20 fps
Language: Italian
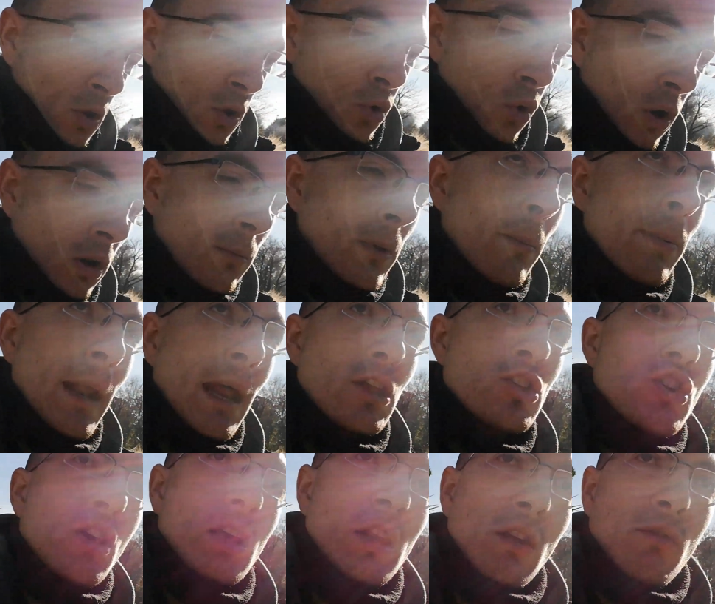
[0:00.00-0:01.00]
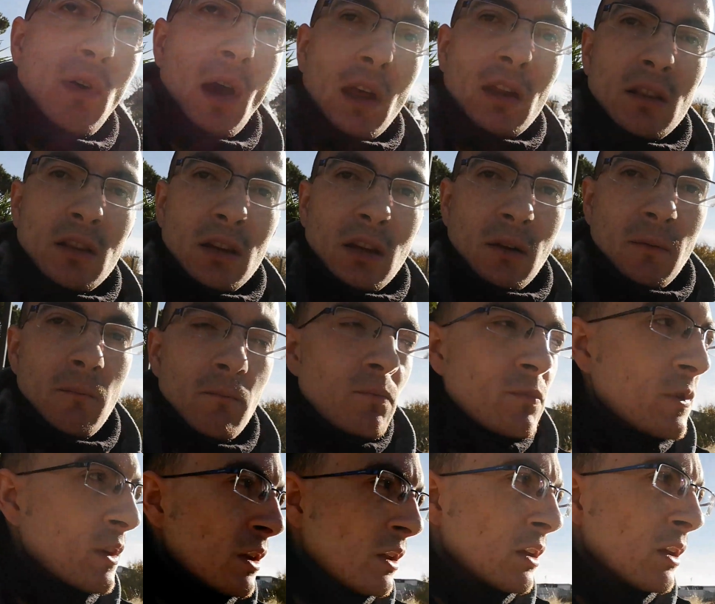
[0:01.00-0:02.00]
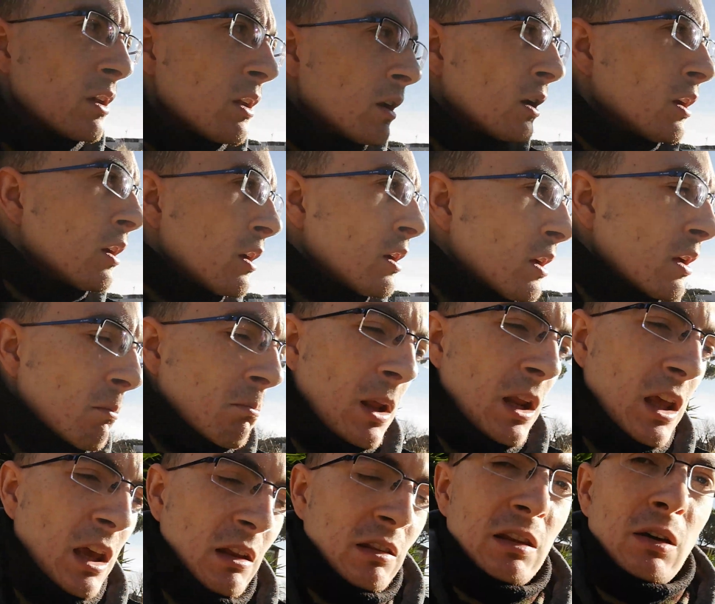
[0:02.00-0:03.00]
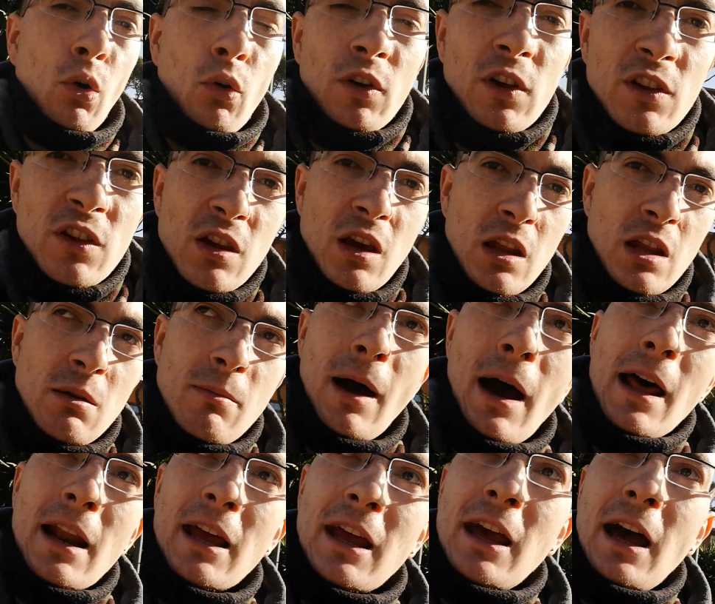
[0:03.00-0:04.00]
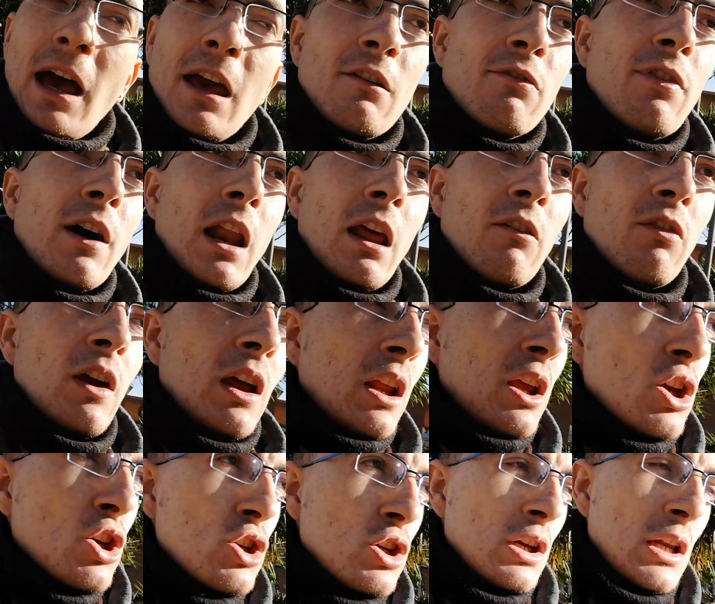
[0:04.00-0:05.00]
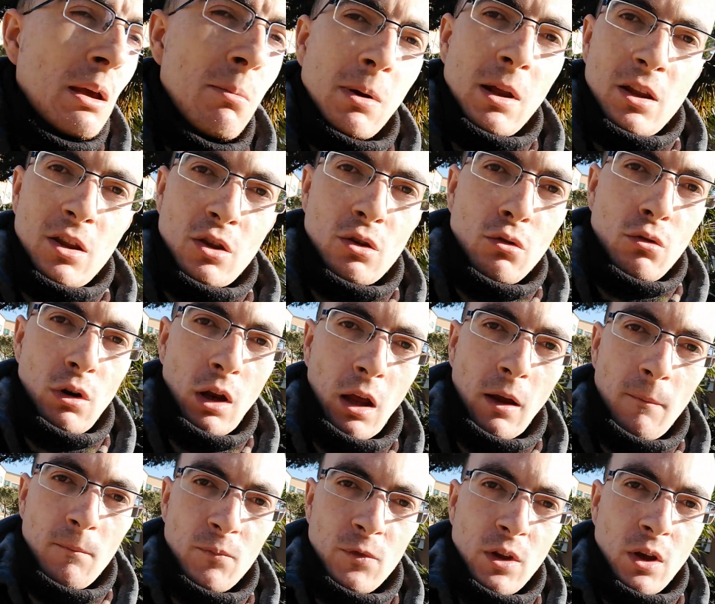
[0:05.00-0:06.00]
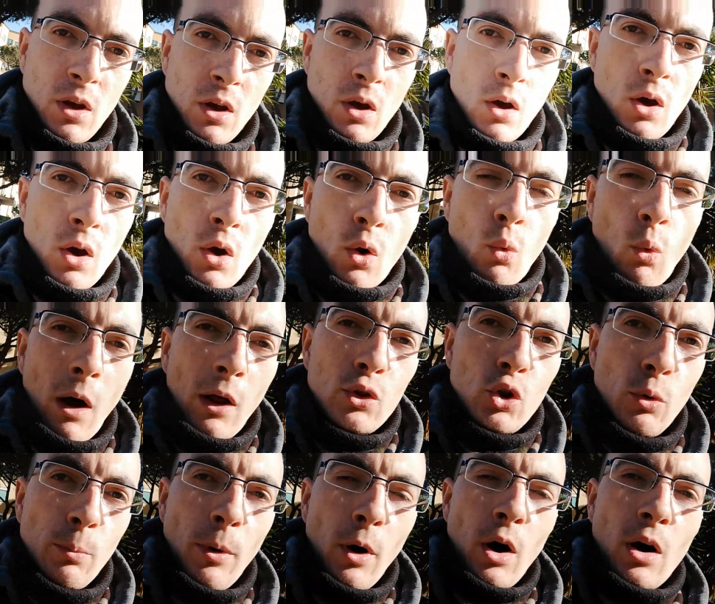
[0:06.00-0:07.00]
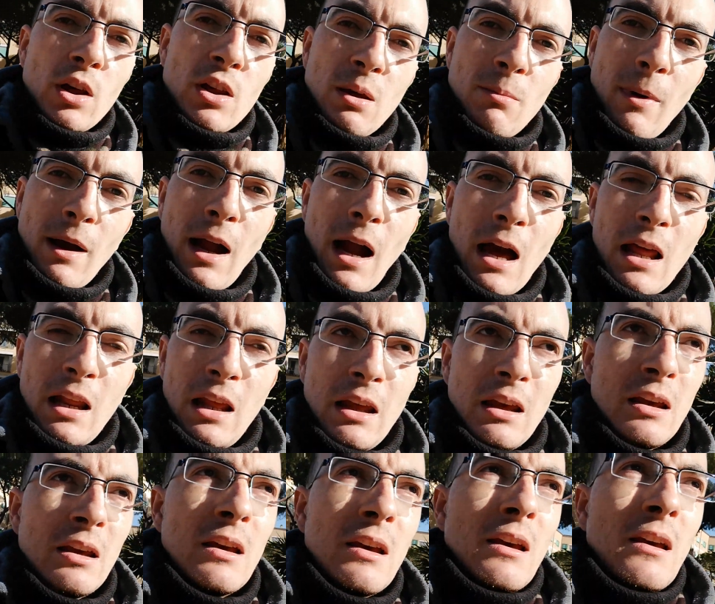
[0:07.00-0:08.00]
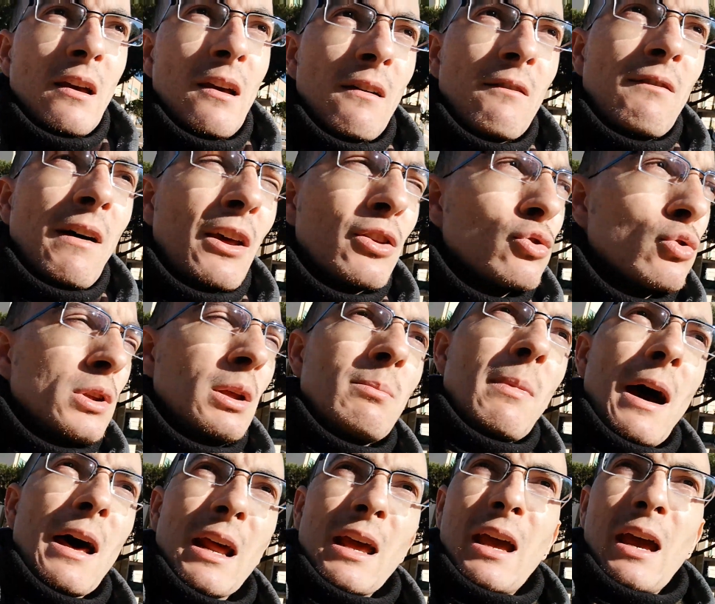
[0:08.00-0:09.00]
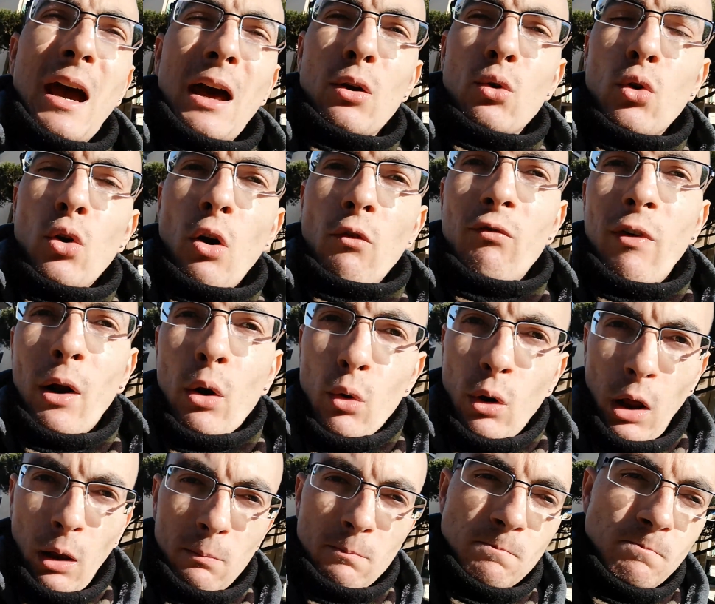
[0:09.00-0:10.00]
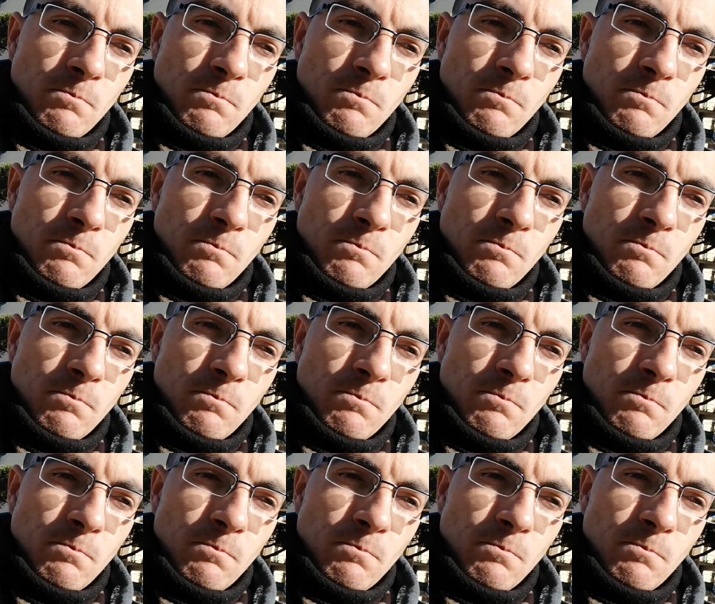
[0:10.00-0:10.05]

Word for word: con i miei pregi e i difetti. Perché devo vestire di marca e fare felici le persone? Quando poi se magari vesto di marca non ho valore,